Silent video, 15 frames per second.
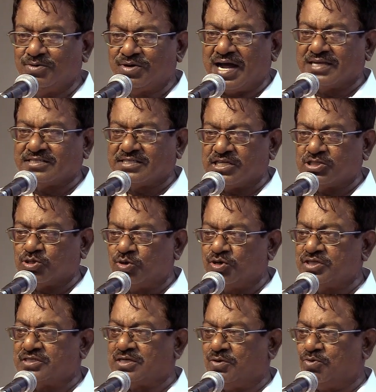ஒரு
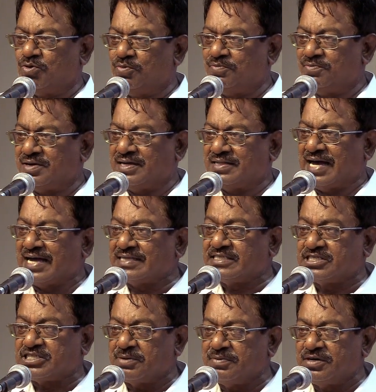அச்சத்தோடு செல்வோம் அது
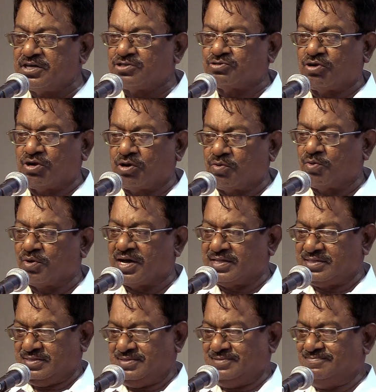அச்சம் என்று சொல்லக்கூடாது